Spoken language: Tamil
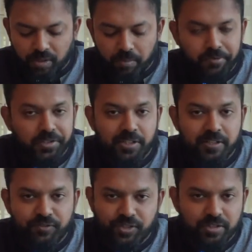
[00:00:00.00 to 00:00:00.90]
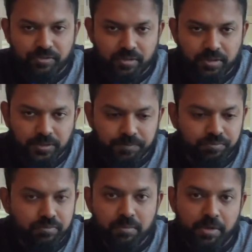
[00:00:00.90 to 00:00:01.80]
அம்மா வந்து டின் ஃபிஷ்ஷில் வந்து
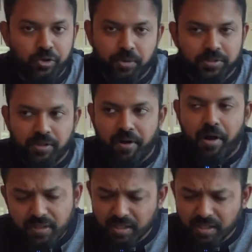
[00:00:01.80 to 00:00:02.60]
மீன் குழம்பு செய்வாங்க